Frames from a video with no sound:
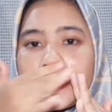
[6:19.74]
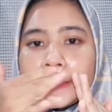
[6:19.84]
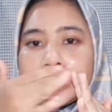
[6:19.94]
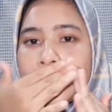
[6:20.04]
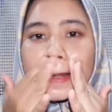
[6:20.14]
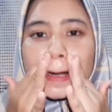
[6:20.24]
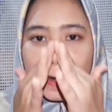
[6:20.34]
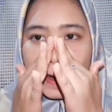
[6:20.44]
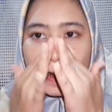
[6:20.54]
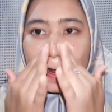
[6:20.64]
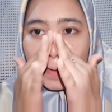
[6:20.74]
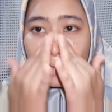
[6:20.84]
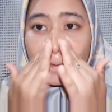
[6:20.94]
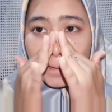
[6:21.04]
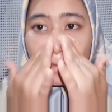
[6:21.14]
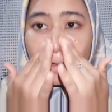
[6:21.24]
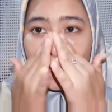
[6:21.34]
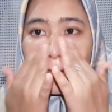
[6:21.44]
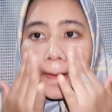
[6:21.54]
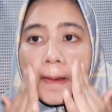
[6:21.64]
sekarang aku
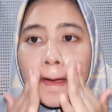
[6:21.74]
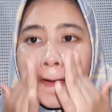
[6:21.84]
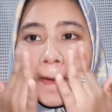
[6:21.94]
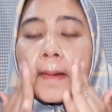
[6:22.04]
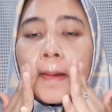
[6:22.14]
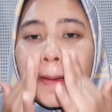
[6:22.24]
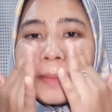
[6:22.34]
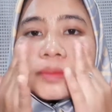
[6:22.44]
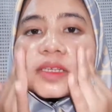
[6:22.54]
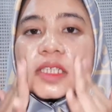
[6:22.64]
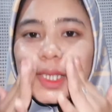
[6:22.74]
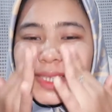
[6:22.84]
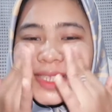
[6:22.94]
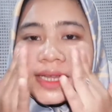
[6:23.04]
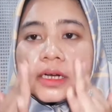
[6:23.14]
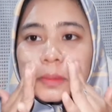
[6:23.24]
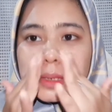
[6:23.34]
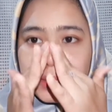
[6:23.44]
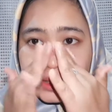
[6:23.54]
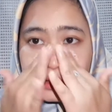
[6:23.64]
pijat secara
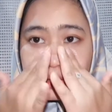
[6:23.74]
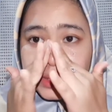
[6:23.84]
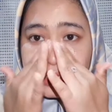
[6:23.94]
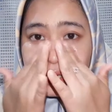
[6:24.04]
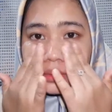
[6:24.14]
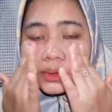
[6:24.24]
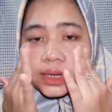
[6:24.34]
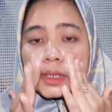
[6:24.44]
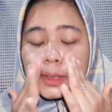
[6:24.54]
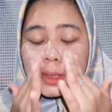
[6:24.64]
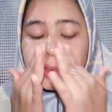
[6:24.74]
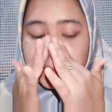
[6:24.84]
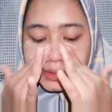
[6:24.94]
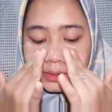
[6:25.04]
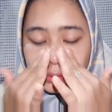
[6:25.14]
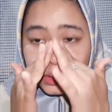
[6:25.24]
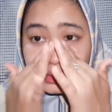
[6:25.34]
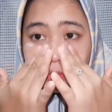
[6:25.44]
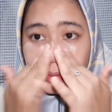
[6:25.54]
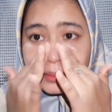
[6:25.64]
melingkar di wajah aku karena tadi di situ dia
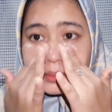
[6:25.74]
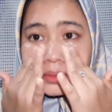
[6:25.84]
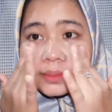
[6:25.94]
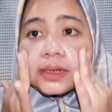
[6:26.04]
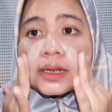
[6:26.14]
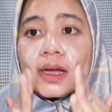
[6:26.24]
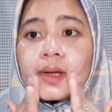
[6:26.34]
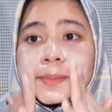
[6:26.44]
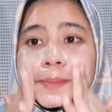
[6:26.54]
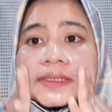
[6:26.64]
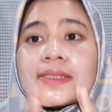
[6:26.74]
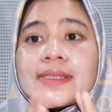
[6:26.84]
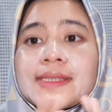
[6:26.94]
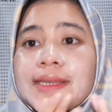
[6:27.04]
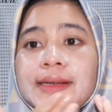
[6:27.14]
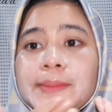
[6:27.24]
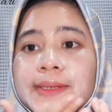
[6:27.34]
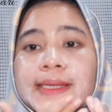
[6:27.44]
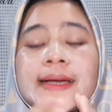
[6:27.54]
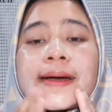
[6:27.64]
juga dia bilang pijat secara
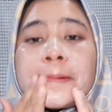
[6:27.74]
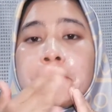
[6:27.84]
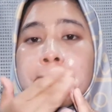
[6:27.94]
melingkar